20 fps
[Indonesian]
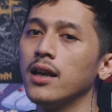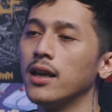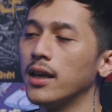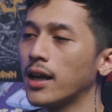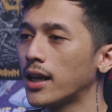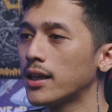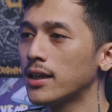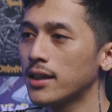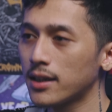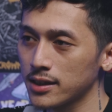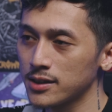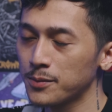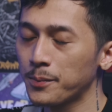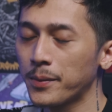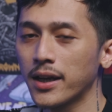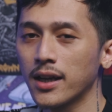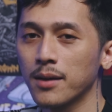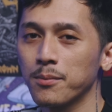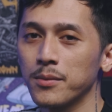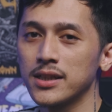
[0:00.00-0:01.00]
ya kan
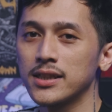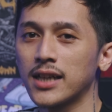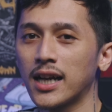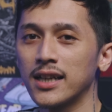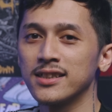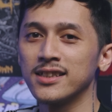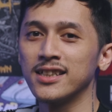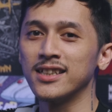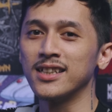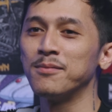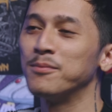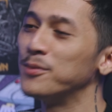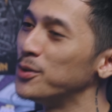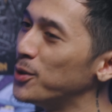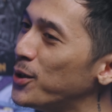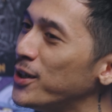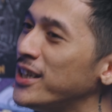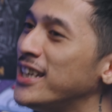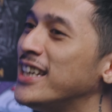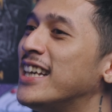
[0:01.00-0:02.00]
respect best custom
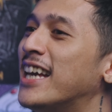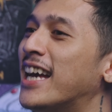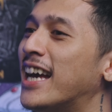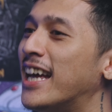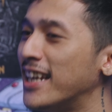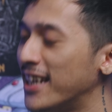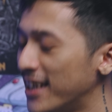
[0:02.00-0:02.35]
yo kan